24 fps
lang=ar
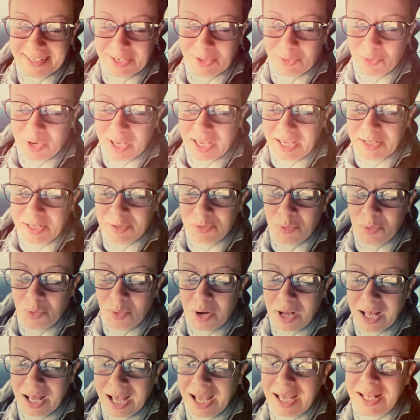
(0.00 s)
وكأنه
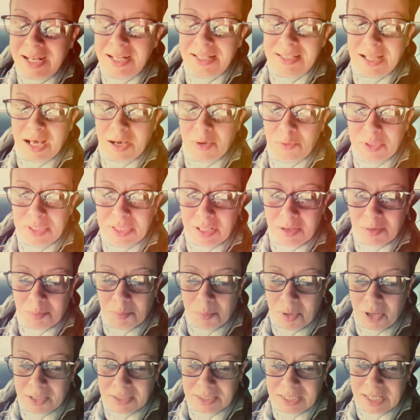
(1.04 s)
احلى دعوينا
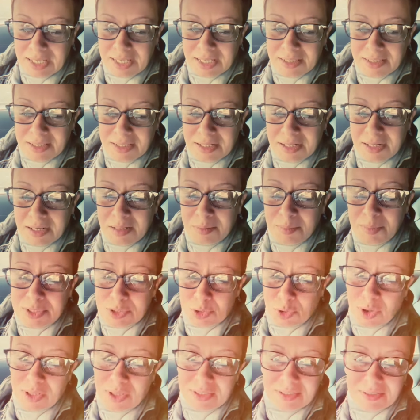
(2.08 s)
لبعض هي اننا نبقى
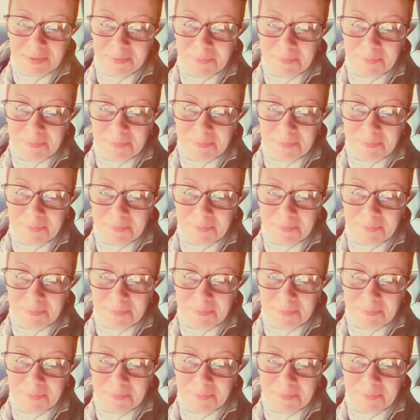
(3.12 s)
سعداء